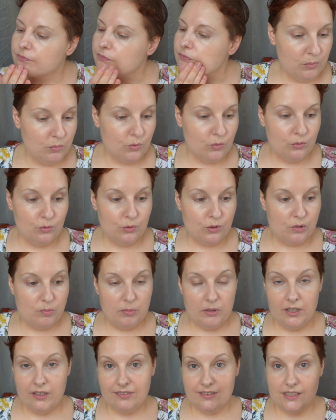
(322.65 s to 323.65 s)
Ну, он
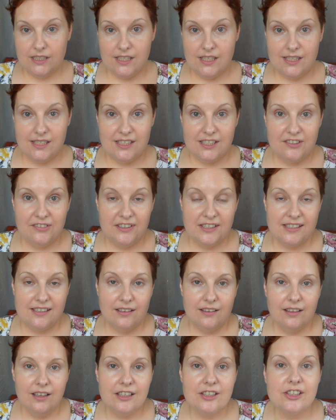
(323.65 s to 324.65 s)
справился со своей
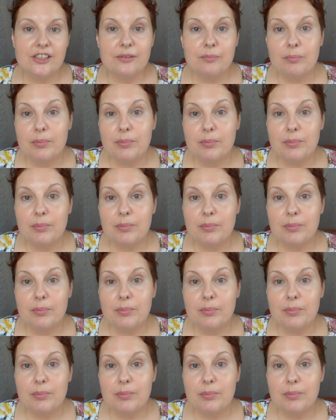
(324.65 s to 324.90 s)
задачей.